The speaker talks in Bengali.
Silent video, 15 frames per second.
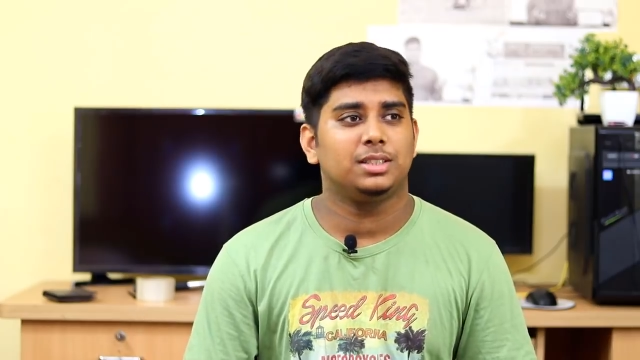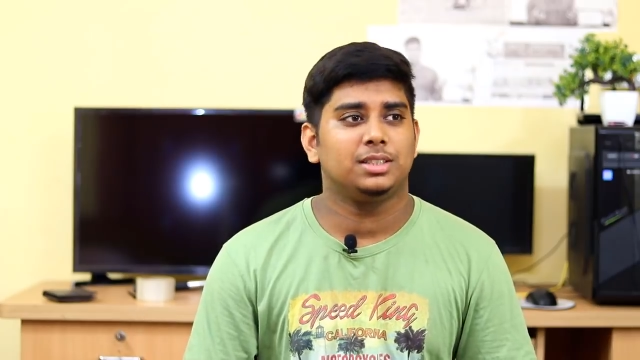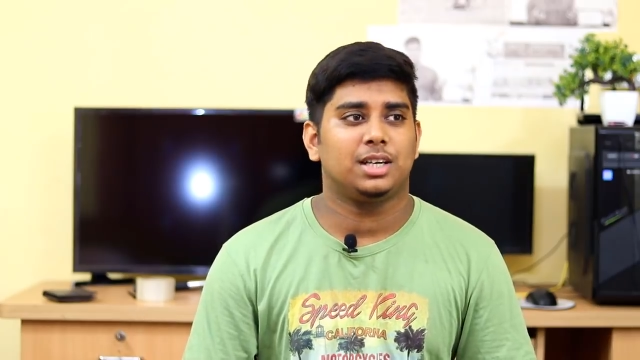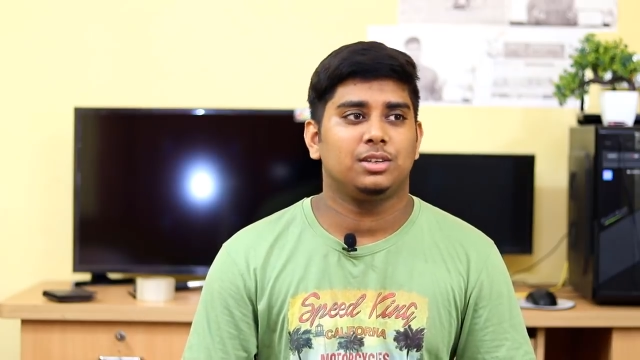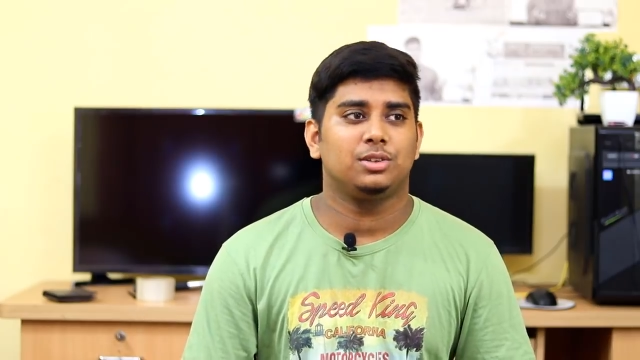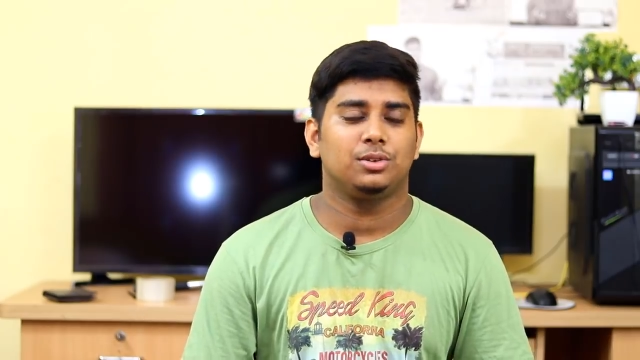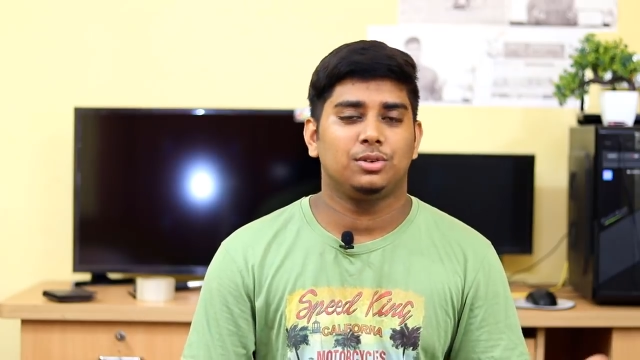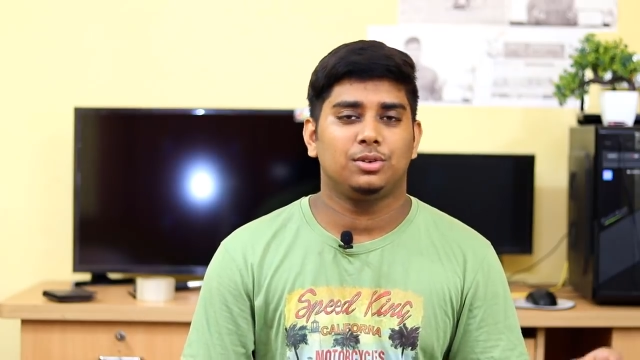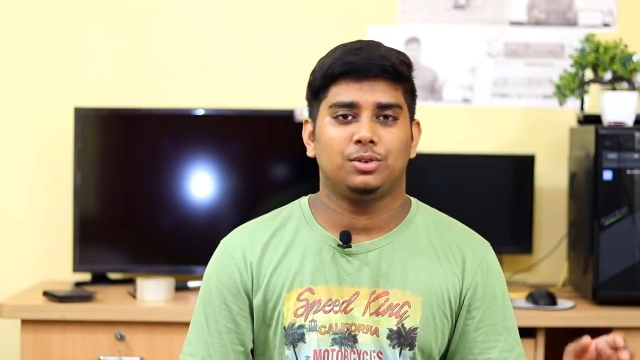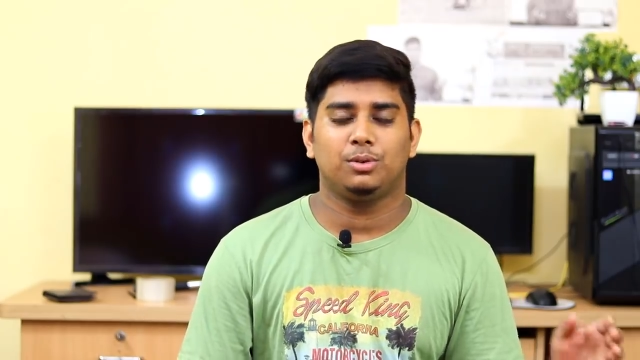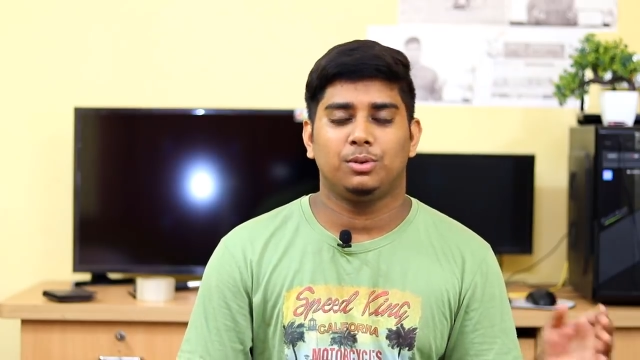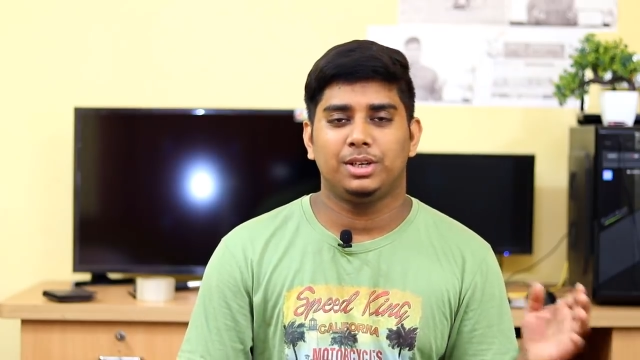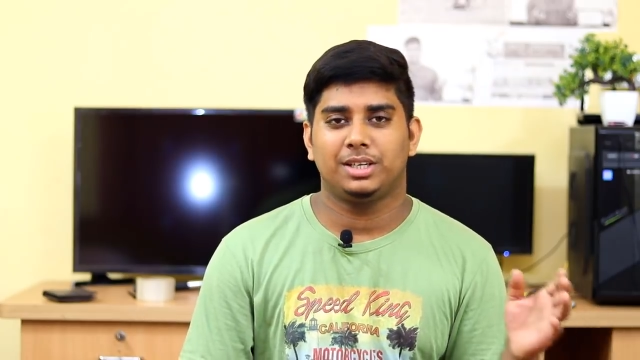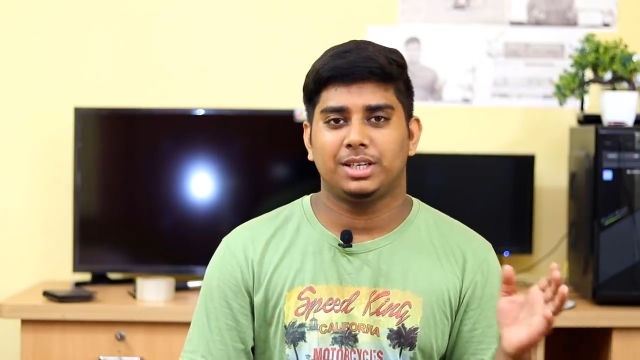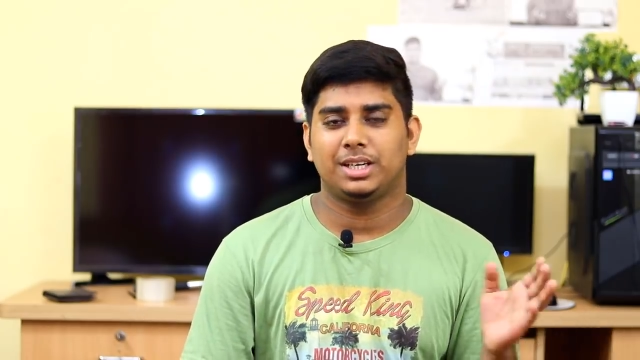যার জন্য
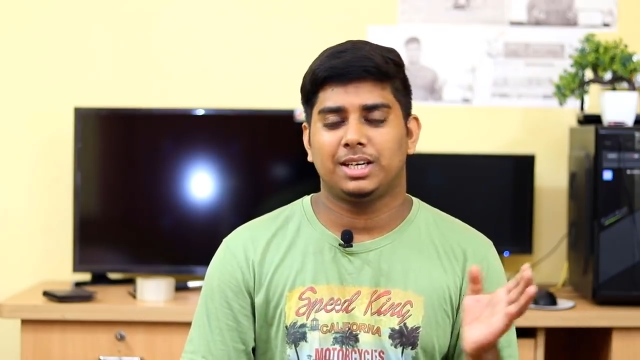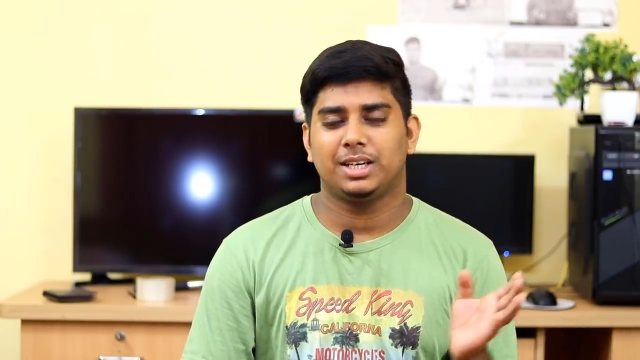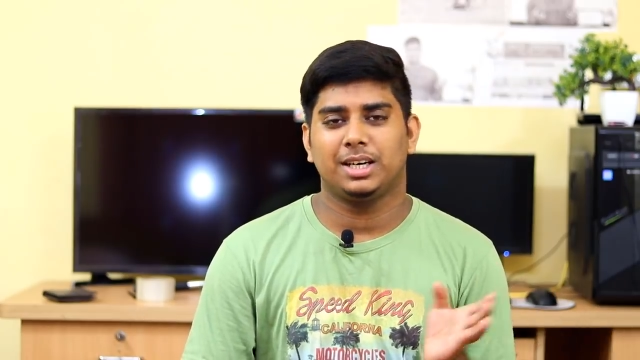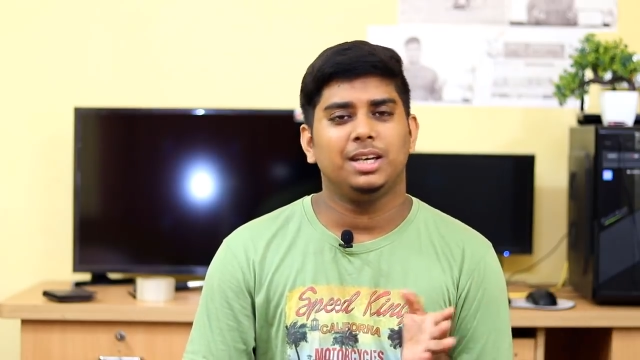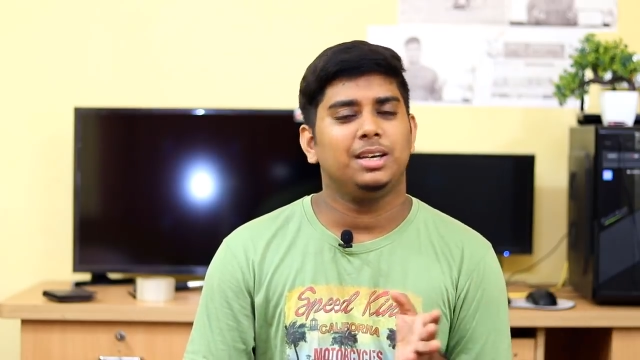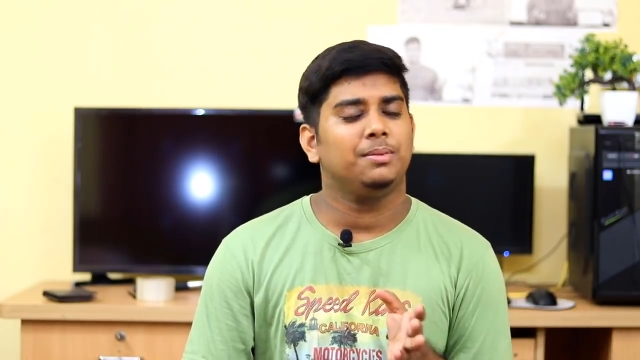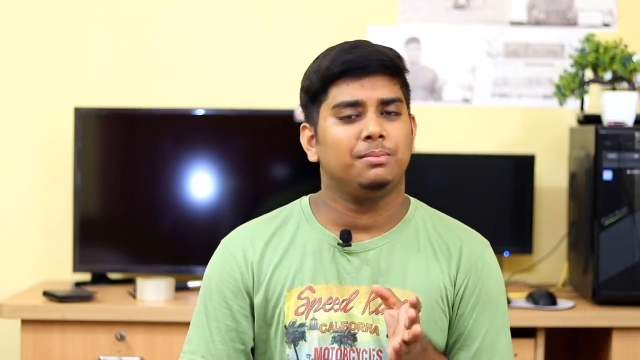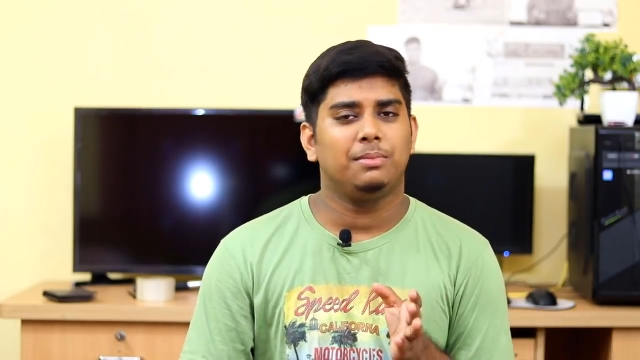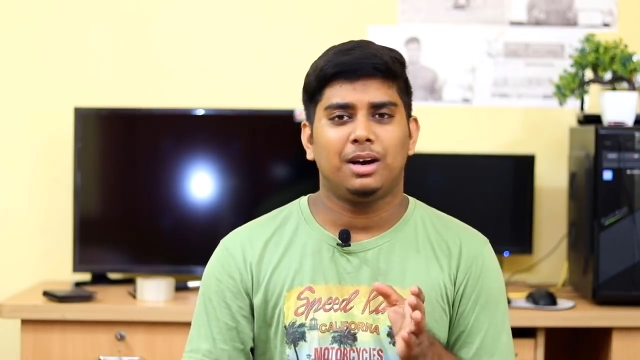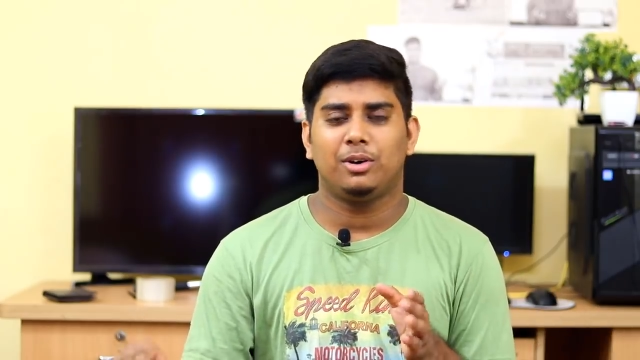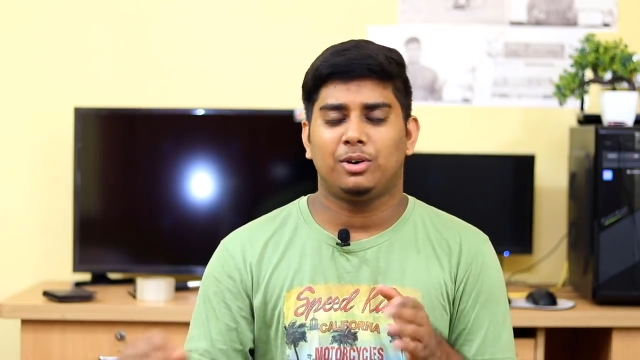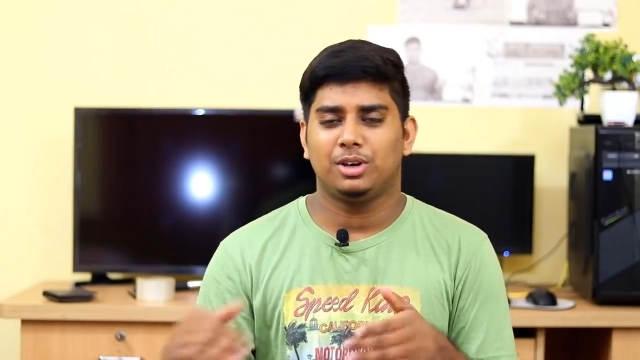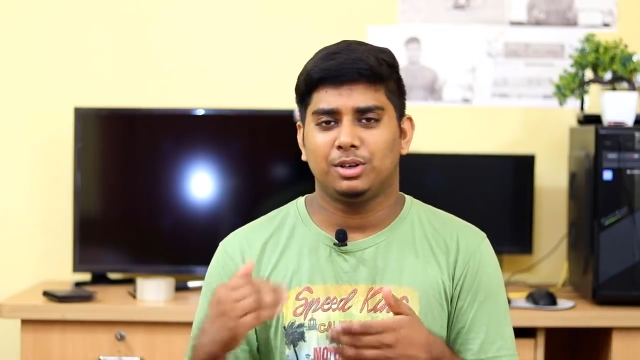ওই ট্রেনটাকে বা